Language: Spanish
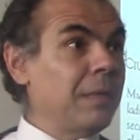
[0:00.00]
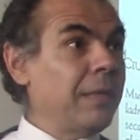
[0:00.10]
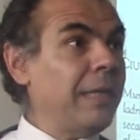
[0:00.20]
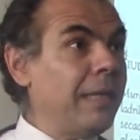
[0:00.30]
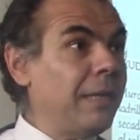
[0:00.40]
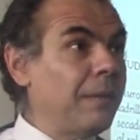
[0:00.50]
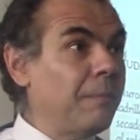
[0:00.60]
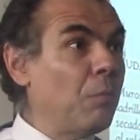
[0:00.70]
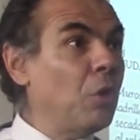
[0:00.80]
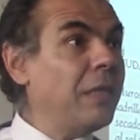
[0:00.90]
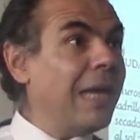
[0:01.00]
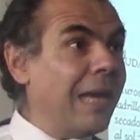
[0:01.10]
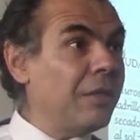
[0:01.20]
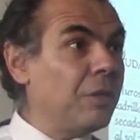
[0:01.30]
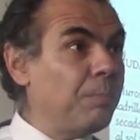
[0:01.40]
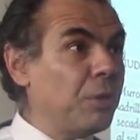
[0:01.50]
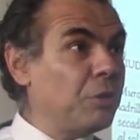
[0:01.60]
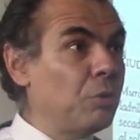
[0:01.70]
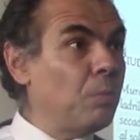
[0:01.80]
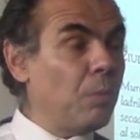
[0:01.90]
y moldeado,
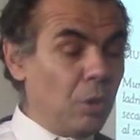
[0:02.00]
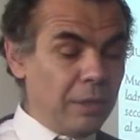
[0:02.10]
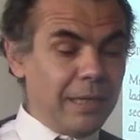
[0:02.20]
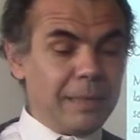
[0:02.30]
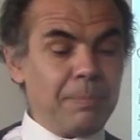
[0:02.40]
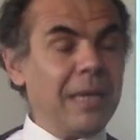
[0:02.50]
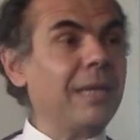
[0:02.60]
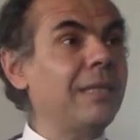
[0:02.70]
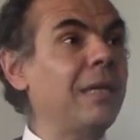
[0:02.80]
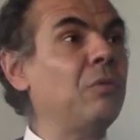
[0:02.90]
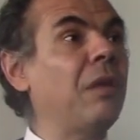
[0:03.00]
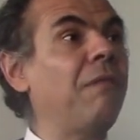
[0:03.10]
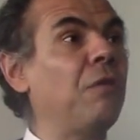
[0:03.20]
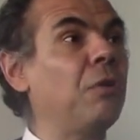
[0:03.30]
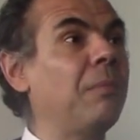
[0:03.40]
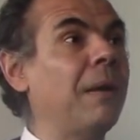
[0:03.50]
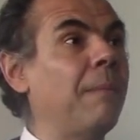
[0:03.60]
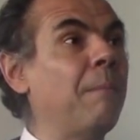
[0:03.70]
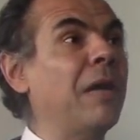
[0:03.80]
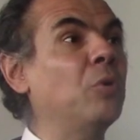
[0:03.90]
puesto en un molde para que tenga una forma
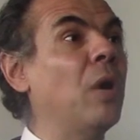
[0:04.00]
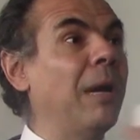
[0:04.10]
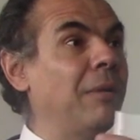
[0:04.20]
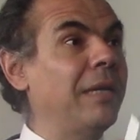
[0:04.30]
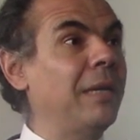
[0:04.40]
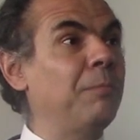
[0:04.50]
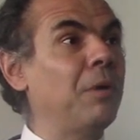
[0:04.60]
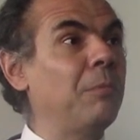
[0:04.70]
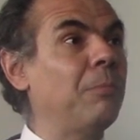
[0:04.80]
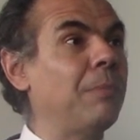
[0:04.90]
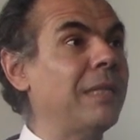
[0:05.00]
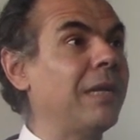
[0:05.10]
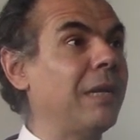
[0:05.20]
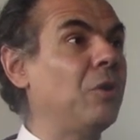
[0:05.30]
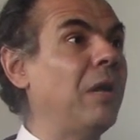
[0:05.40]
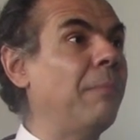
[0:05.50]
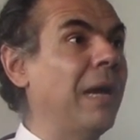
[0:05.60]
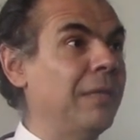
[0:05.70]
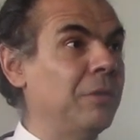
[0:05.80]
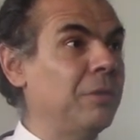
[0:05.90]
manuable, que podamos manejar con la
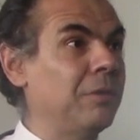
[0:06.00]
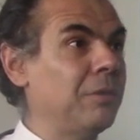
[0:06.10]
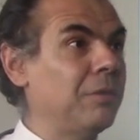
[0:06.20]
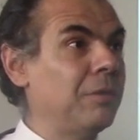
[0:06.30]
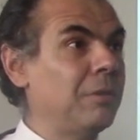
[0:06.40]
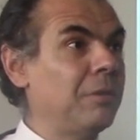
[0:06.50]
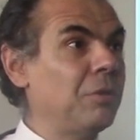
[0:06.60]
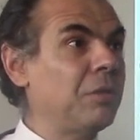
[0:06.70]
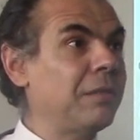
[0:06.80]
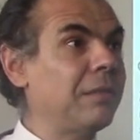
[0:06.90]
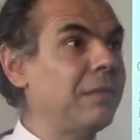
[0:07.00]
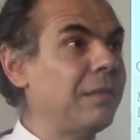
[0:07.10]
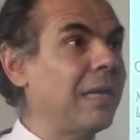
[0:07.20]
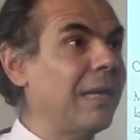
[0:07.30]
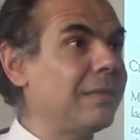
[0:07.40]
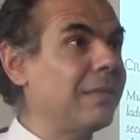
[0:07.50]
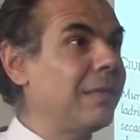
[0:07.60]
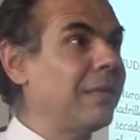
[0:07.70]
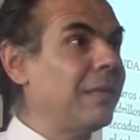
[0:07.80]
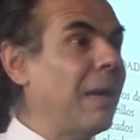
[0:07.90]
mano. No necesitas
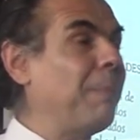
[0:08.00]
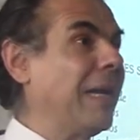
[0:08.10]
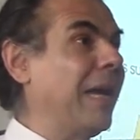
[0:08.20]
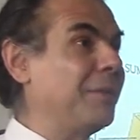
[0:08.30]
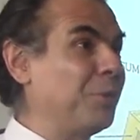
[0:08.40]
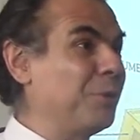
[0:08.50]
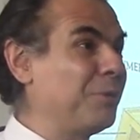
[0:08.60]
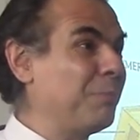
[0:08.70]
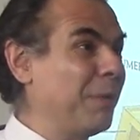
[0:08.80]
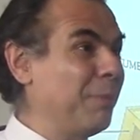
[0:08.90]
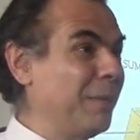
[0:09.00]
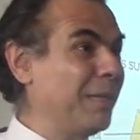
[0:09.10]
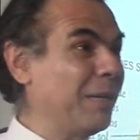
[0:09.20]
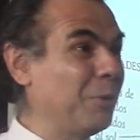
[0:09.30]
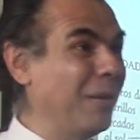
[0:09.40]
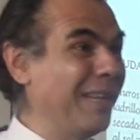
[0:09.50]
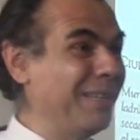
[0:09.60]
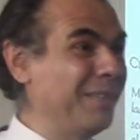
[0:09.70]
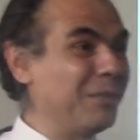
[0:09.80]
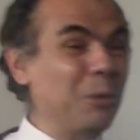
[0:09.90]
aparatos para manejar un
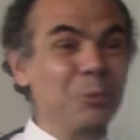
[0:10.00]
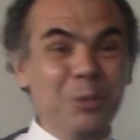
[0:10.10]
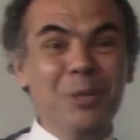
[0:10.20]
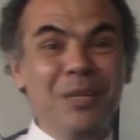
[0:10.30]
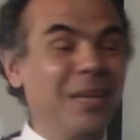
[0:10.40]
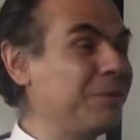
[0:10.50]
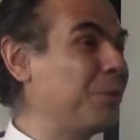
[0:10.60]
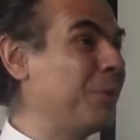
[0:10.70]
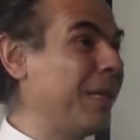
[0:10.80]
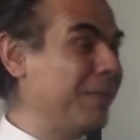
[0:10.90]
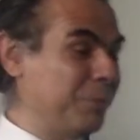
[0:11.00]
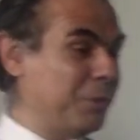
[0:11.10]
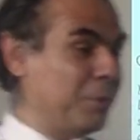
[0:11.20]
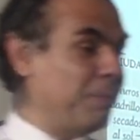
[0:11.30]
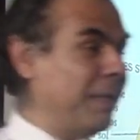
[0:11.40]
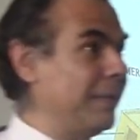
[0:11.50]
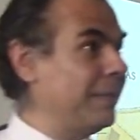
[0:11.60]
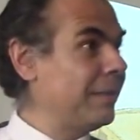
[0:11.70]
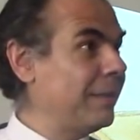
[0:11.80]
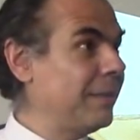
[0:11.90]
ladrillo, aún hoy en las obras de nuestro país,
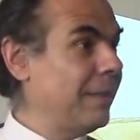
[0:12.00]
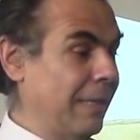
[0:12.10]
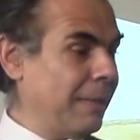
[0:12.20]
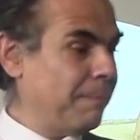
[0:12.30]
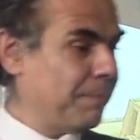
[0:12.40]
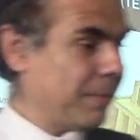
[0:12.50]
¿eh?